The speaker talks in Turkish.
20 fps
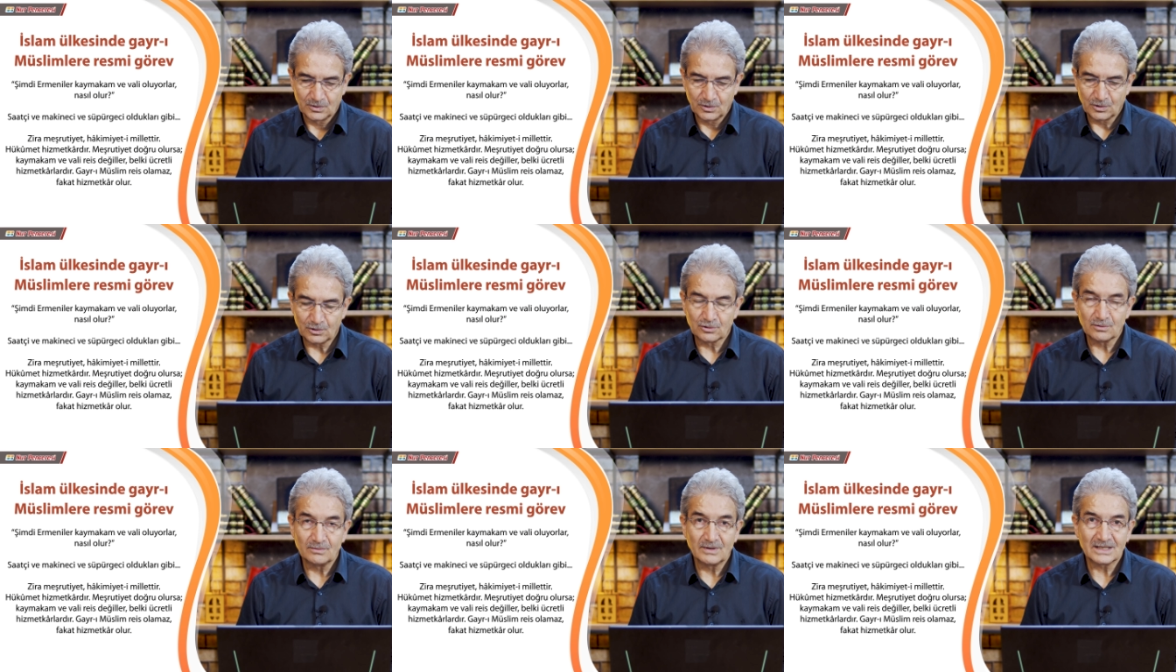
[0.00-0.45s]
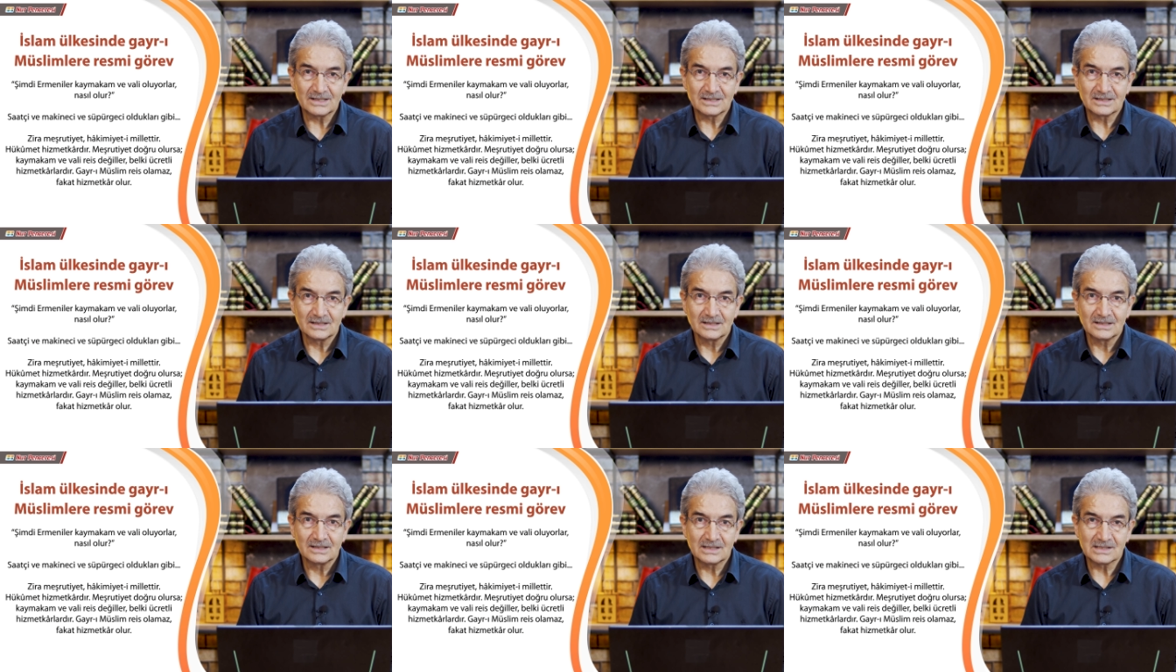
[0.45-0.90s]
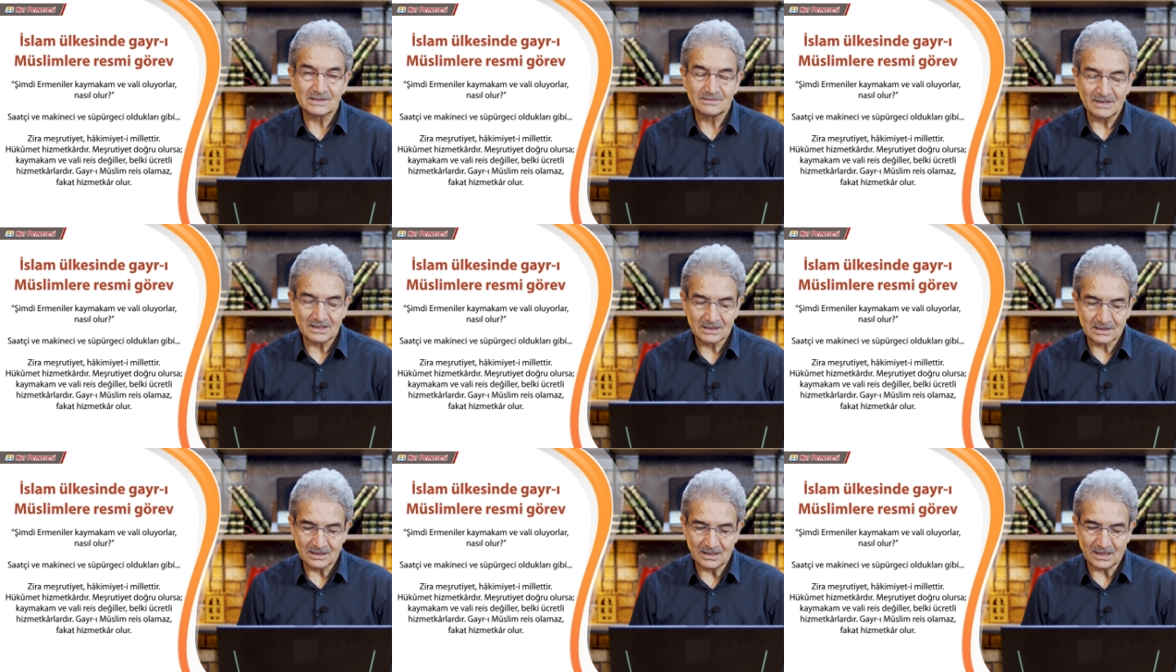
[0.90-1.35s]
Hükümet
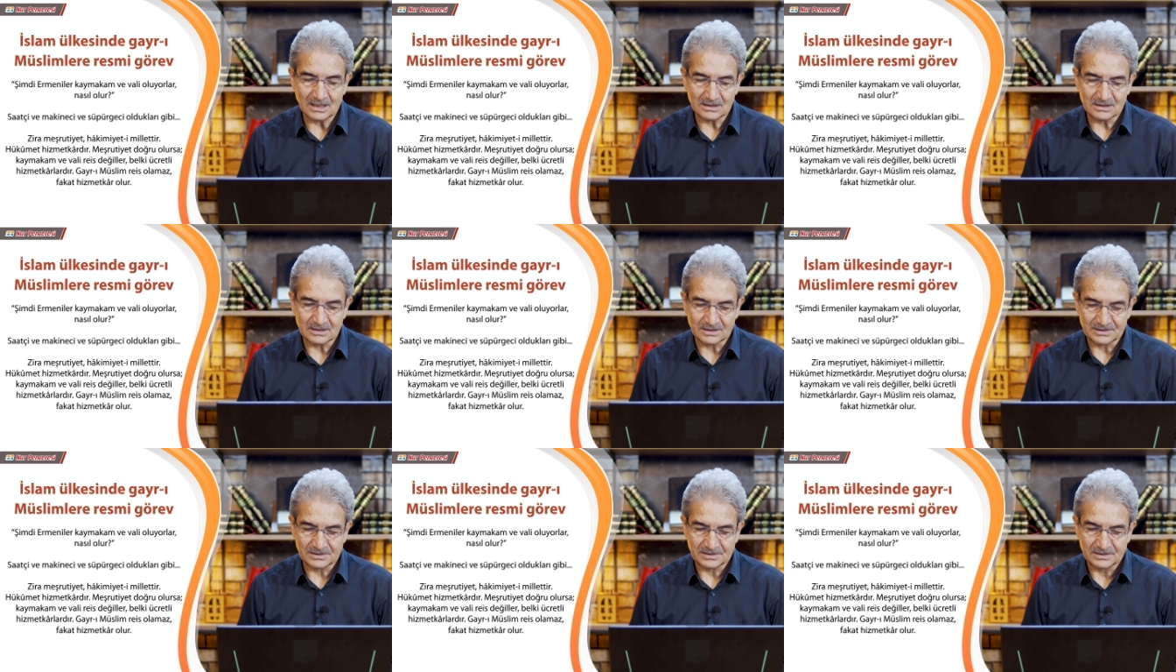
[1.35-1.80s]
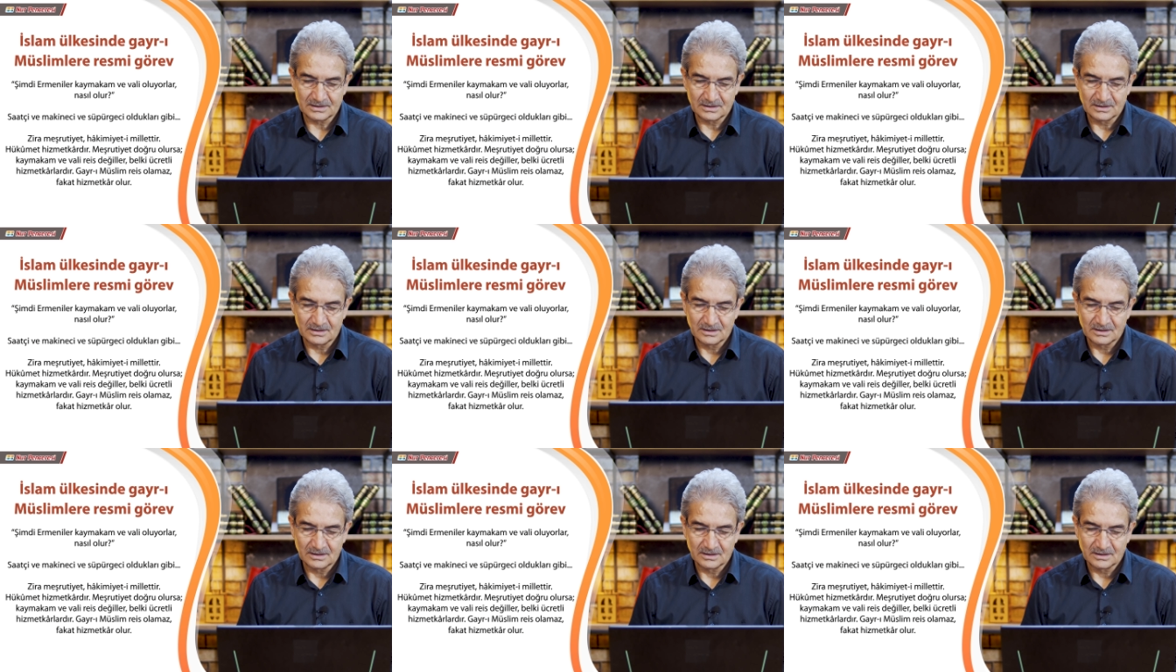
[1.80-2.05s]
hizmetkardır.